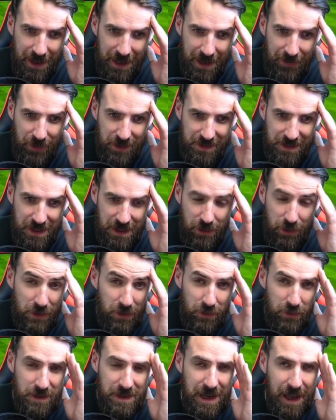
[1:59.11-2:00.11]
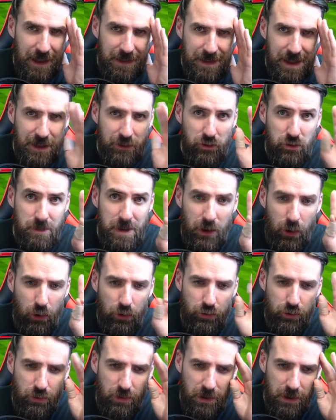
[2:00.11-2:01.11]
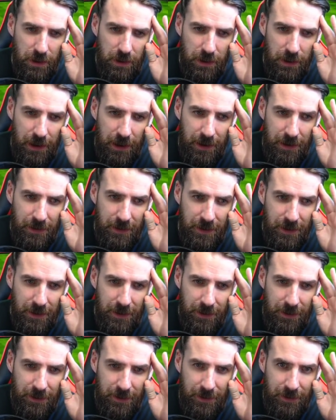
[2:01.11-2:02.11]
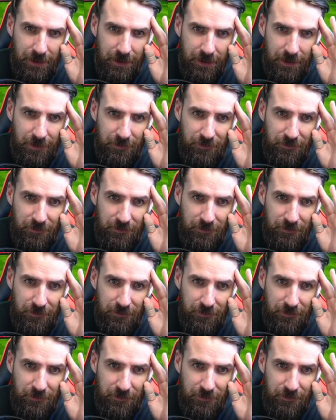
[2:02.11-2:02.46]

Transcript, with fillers: Et voici l'arnaque numéro 2. Hein euh,